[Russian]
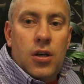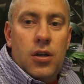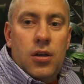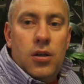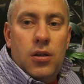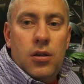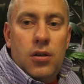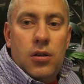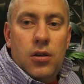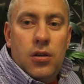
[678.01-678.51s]

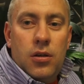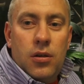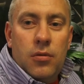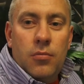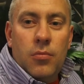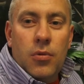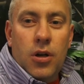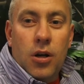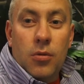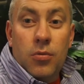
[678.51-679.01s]
и
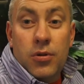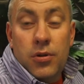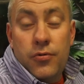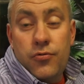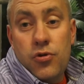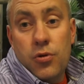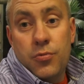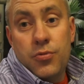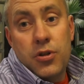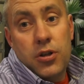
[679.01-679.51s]
мы как бы ни в
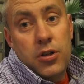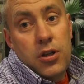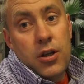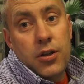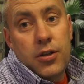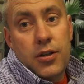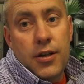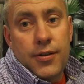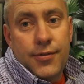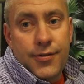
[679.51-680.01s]
чем себе не
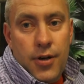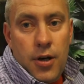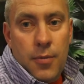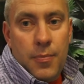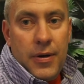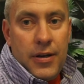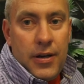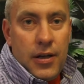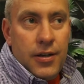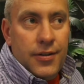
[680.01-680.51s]
отказывая,
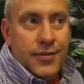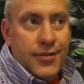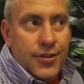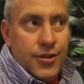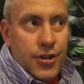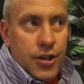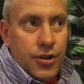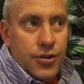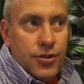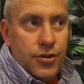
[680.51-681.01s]
поели за
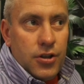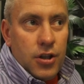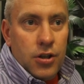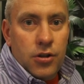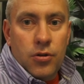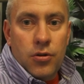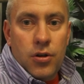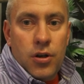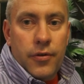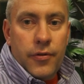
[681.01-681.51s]

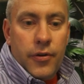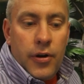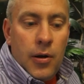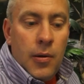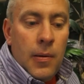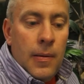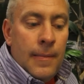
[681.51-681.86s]
31 евро.